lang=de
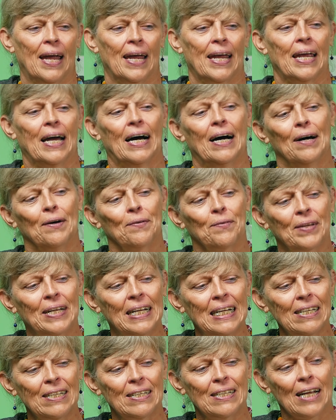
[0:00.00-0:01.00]
Ja,
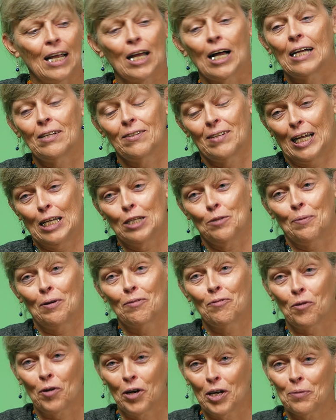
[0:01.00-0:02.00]
dies, also
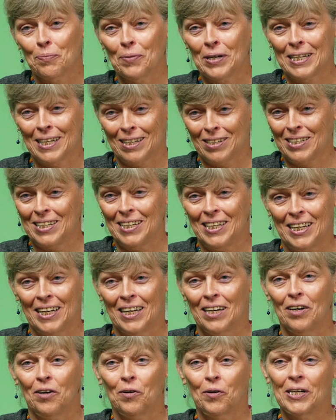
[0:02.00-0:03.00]
erstmal freue ich mich, dass ich
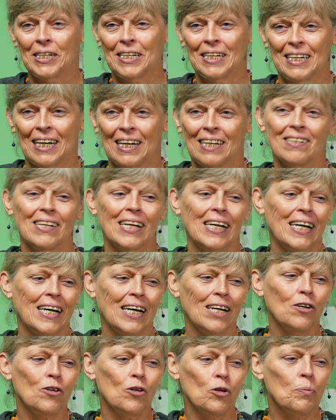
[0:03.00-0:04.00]
hier heute da sein
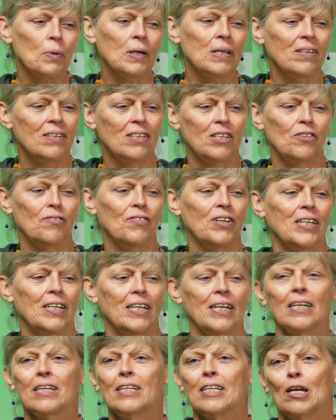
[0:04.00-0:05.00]
kann und über dieses
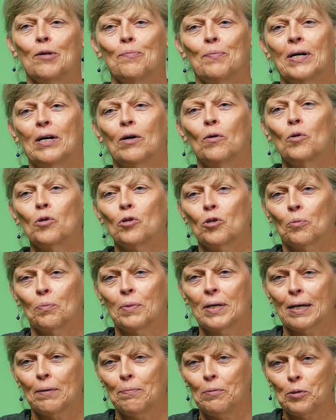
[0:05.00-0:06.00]
wichtige Thema rund
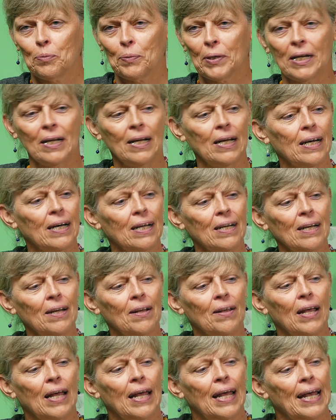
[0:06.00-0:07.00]
um Krebs sprechen kann.
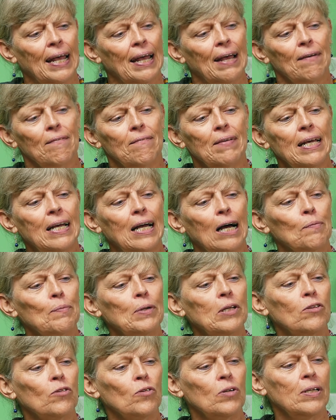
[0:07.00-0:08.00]
Wie kam
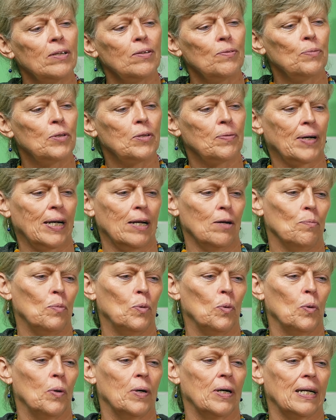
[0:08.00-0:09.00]
ich zu diesem zweiten
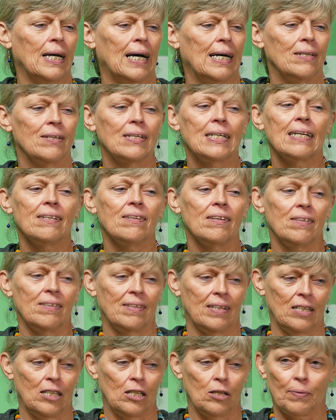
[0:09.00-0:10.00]
Buch? Also das
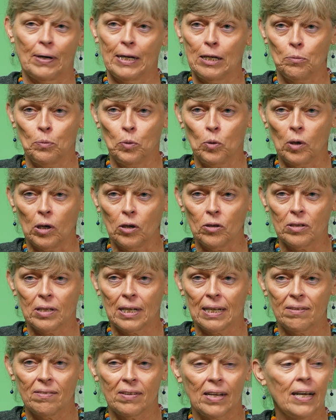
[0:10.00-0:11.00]
ist das zweite Buch aus
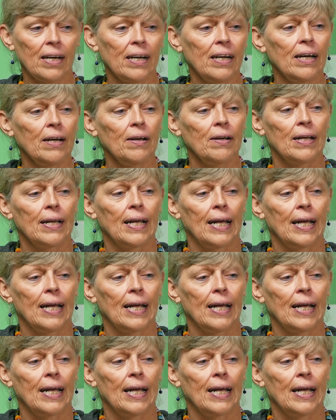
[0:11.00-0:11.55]
der Serie.